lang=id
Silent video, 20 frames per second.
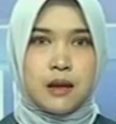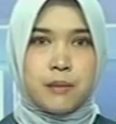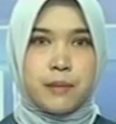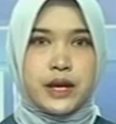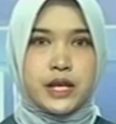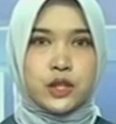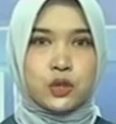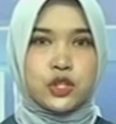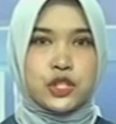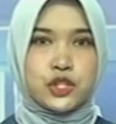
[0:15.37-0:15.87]

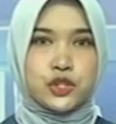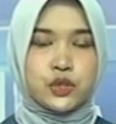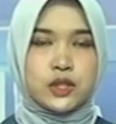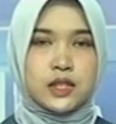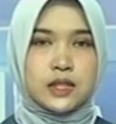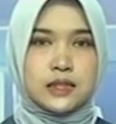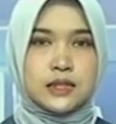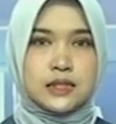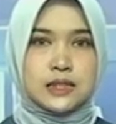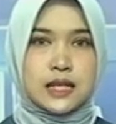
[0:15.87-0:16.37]
Bayi itu
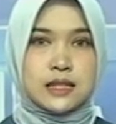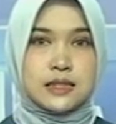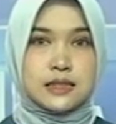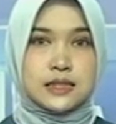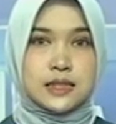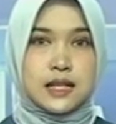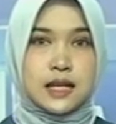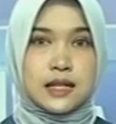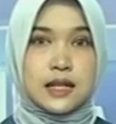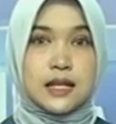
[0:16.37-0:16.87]
diculik dengan
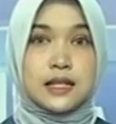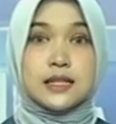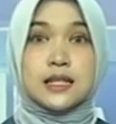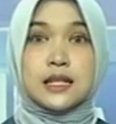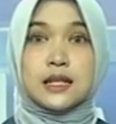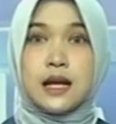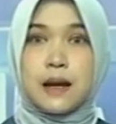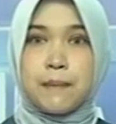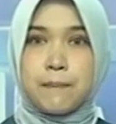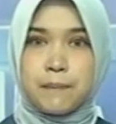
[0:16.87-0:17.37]
cara
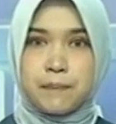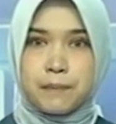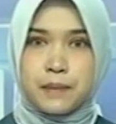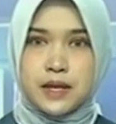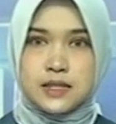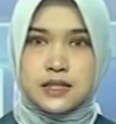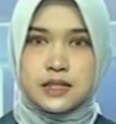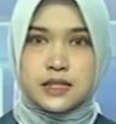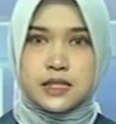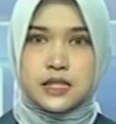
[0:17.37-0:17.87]

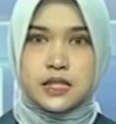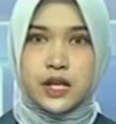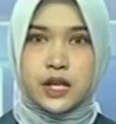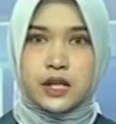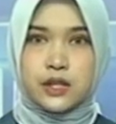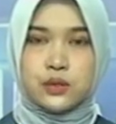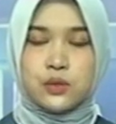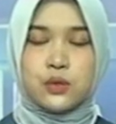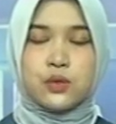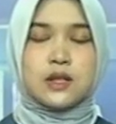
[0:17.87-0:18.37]
dirampas di
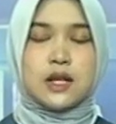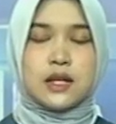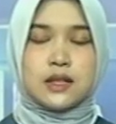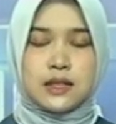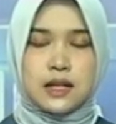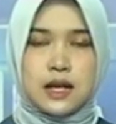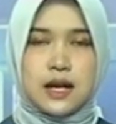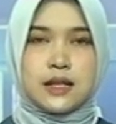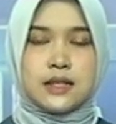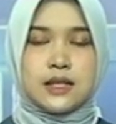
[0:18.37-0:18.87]

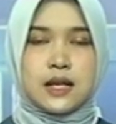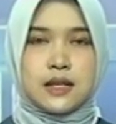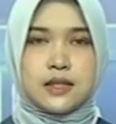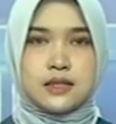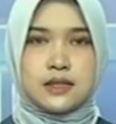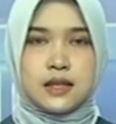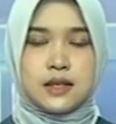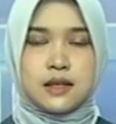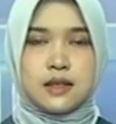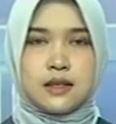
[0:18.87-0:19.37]
gendongan
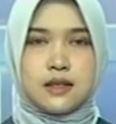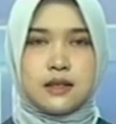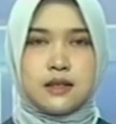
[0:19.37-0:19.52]
ayahnya.